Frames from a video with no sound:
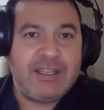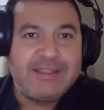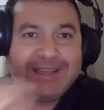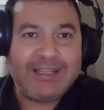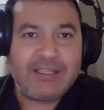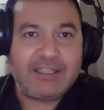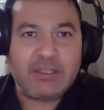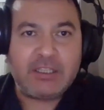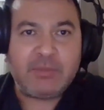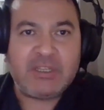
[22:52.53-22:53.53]
nelere
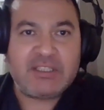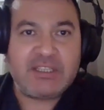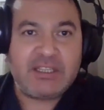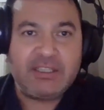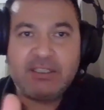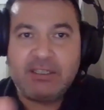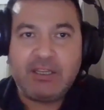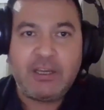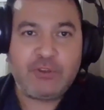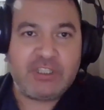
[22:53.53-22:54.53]
dikkat etmeniz gerektiğini
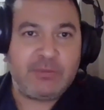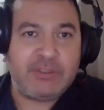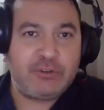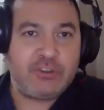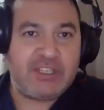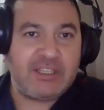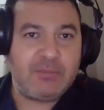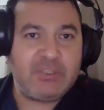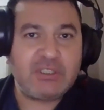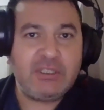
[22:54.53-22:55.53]
Ayşe Hanım az önce
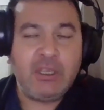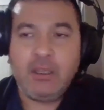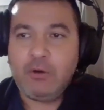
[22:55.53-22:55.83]
anlatmıştı.